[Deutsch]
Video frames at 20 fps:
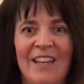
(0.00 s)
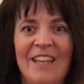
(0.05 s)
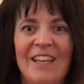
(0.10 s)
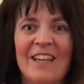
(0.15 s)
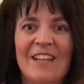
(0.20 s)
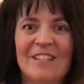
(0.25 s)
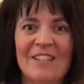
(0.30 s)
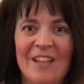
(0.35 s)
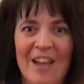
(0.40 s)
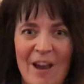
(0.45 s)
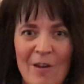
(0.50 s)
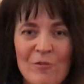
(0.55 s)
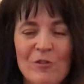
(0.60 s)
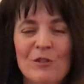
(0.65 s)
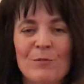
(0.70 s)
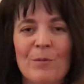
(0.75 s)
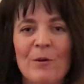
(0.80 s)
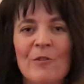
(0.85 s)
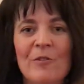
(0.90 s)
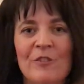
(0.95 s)
Ihr
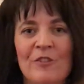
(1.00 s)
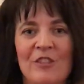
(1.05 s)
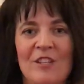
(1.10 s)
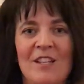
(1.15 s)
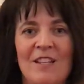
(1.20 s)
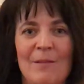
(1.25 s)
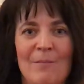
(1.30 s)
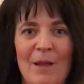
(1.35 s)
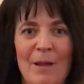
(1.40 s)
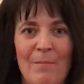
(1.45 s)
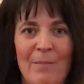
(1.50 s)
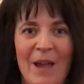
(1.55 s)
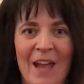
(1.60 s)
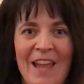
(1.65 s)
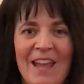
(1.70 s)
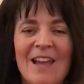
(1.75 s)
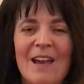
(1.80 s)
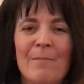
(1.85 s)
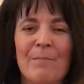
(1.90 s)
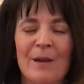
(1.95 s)
Trauspruch steht im
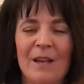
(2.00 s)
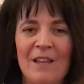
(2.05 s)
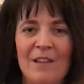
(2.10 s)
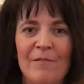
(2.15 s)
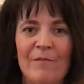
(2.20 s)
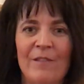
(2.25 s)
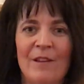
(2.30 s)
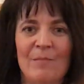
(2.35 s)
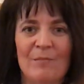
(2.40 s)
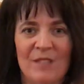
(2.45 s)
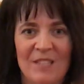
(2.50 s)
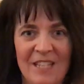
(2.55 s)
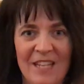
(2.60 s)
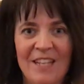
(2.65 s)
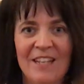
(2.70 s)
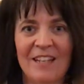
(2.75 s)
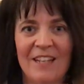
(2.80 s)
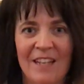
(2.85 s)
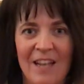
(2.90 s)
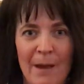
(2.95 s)
Hebräerbrief im 10.